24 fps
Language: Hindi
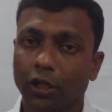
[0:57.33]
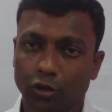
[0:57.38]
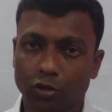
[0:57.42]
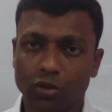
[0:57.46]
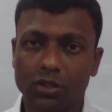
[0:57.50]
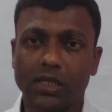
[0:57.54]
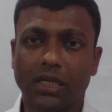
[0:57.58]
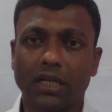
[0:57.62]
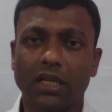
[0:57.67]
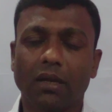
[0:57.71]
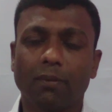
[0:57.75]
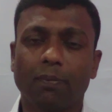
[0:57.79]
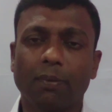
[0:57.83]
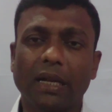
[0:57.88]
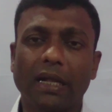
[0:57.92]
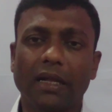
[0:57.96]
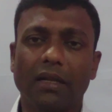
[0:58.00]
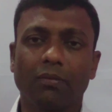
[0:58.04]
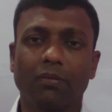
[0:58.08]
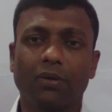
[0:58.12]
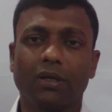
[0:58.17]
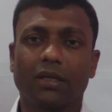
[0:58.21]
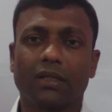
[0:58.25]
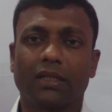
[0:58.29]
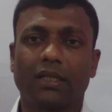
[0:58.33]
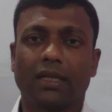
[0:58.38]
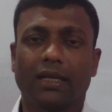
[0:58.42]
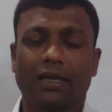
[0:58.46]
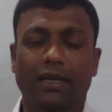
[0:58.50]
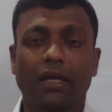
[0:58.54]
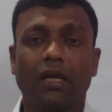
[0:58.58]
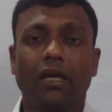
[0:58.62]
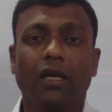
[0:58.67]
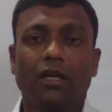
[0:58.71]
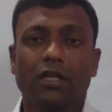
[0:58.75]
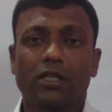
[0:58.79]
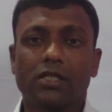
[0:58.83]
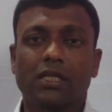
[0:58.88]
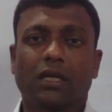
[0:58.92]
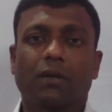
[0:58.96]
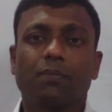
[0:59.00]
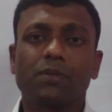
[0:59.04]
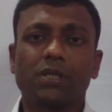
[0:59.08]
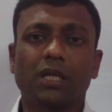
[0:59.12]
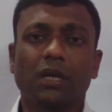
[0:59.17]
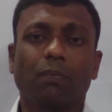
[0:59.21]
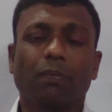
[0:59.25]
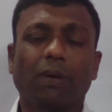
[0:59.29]
तो चलिए प्रारंभ करते हैं
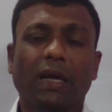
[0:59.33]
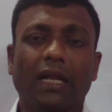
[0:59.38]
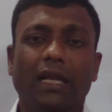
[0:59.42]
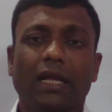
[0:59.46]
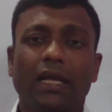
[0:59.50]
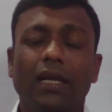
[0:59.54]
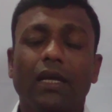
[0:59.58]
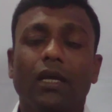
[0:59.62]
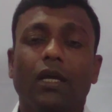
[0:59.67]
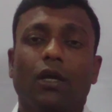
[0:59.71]
सबसे पहले